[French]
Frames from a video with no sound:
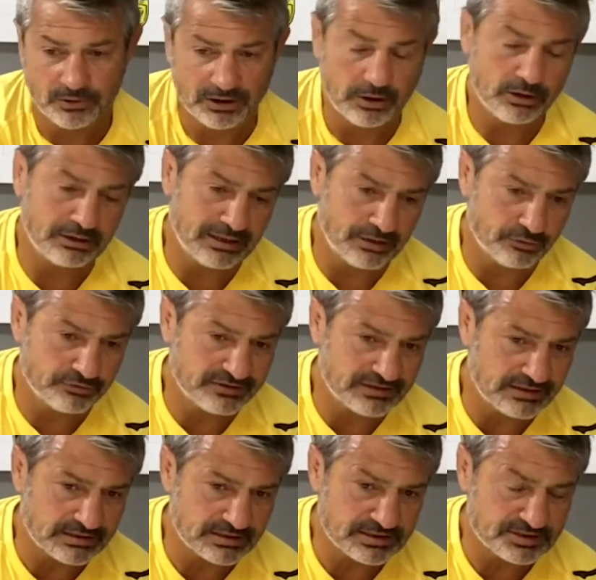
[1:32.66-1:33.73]
voilà, gardons
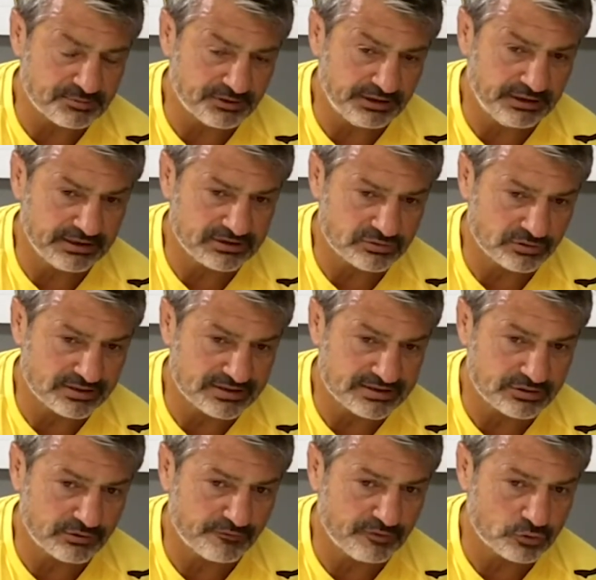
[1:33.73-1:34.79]
cet état d'esprit, restons dans
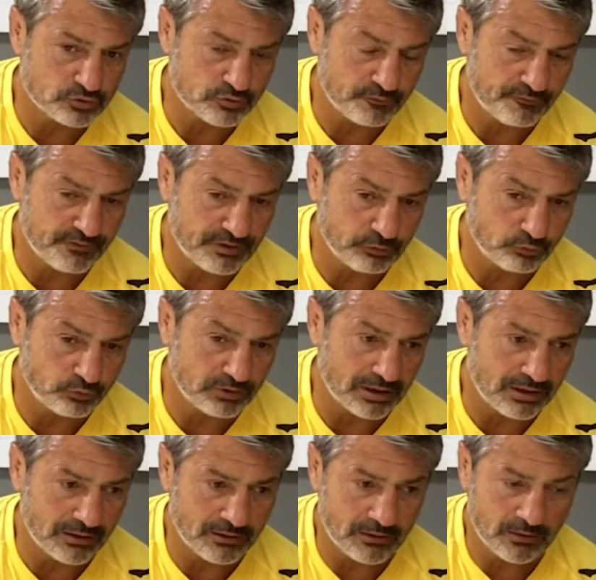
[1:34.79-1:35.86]
cette philosophie en tout
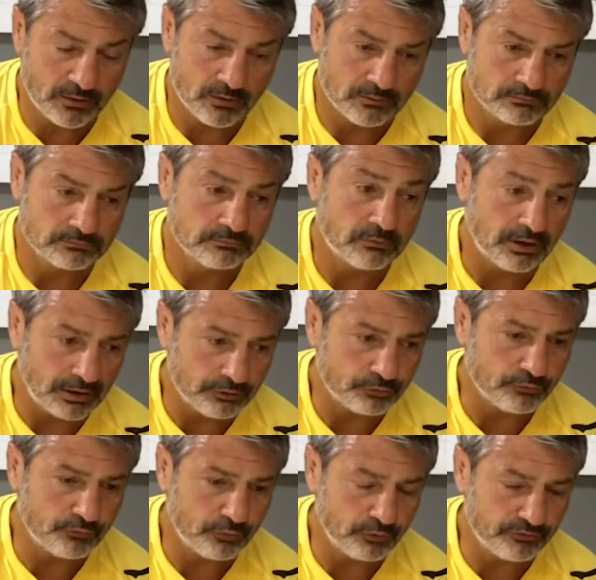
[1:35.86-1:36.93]
cas voilà,
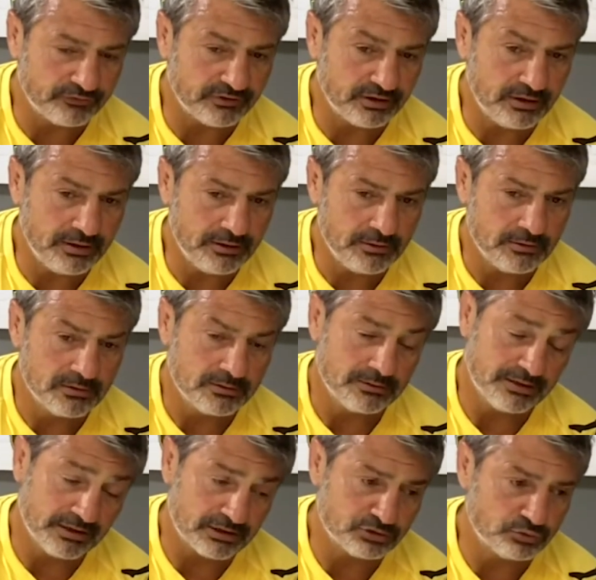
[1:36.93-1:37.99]
de volonté
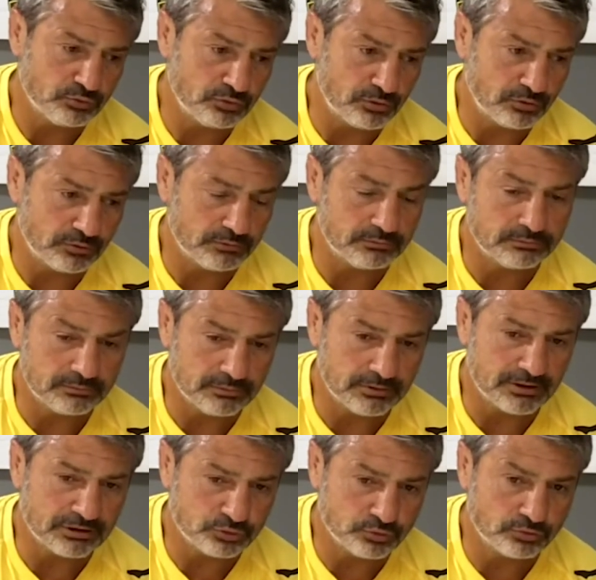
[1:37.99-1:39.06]
et rajoutons,
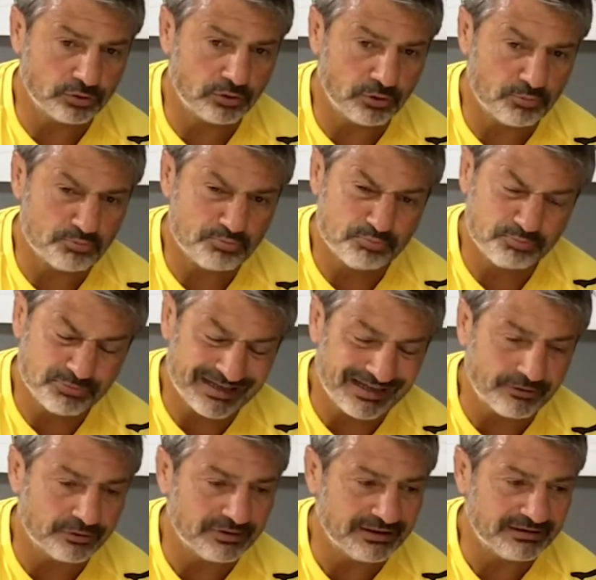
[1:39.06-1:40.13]

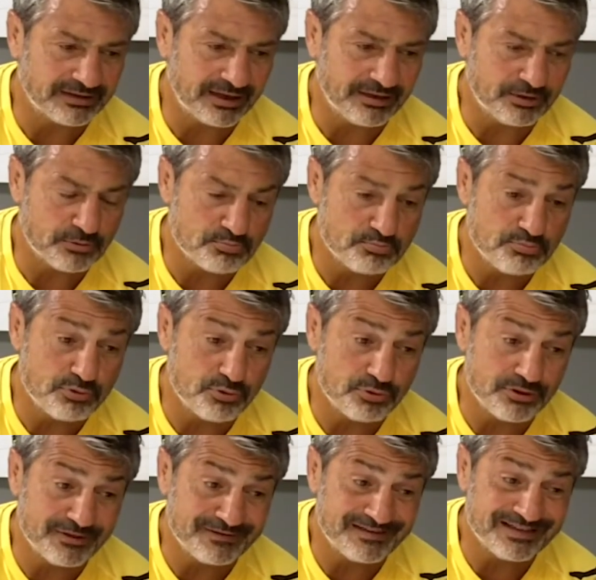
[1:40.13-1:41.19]
quelques détails, un
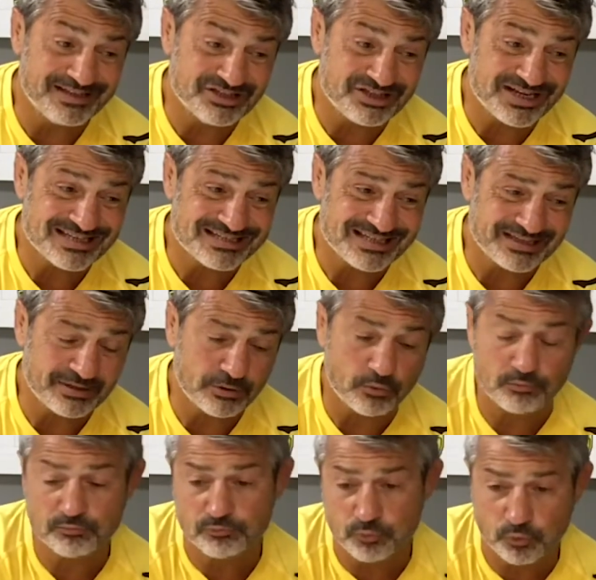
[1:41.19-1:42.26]
peu d'intelligence euh,
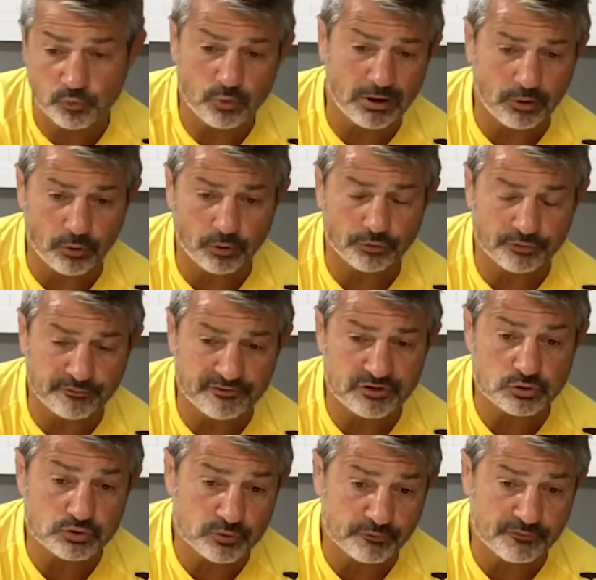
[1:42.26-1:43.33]
ou alors de
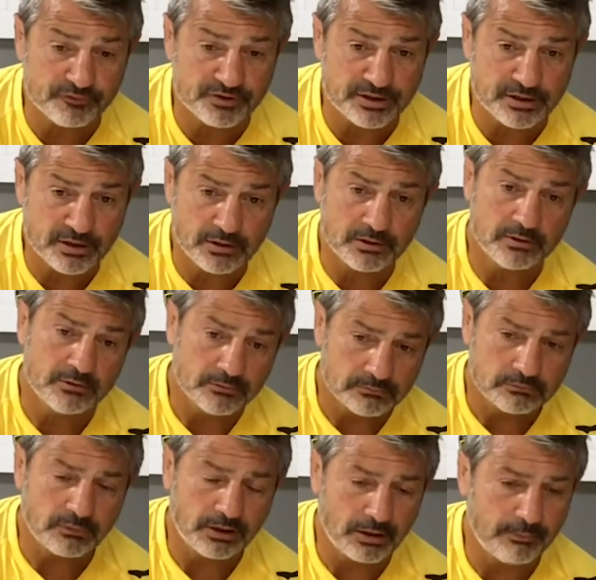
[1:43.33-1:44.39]
philosophie
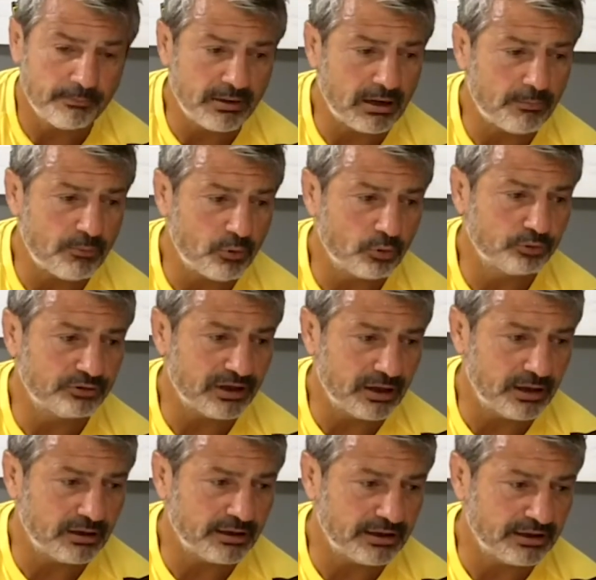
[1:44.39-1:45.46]
voilà, par rapport au
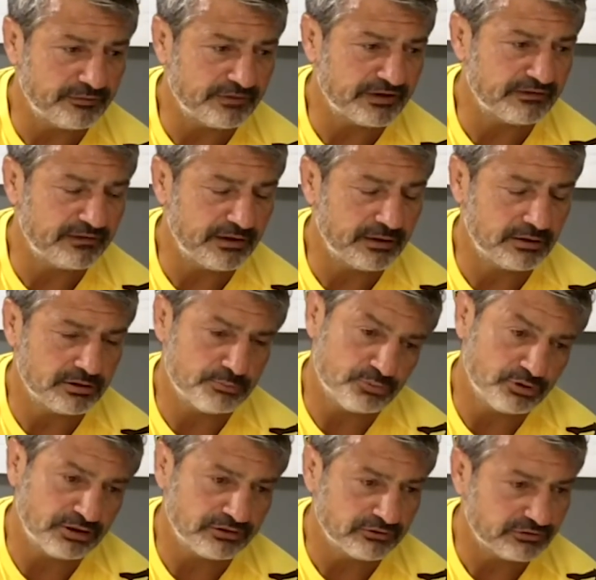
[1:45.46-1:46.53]
temps et à l'adversaire et
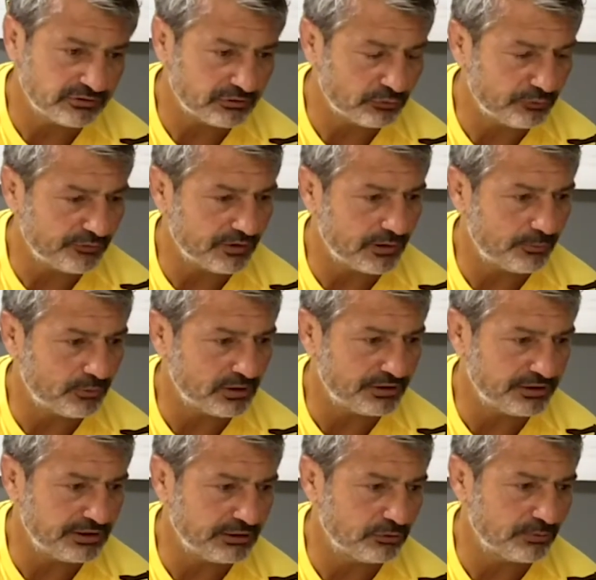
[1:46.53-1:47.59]
peut-être que ça suffira pour
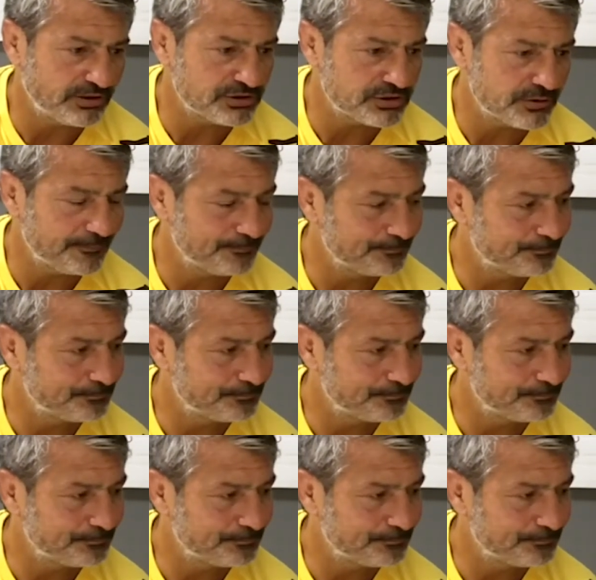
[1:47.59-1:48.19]
gagner quelques matchs.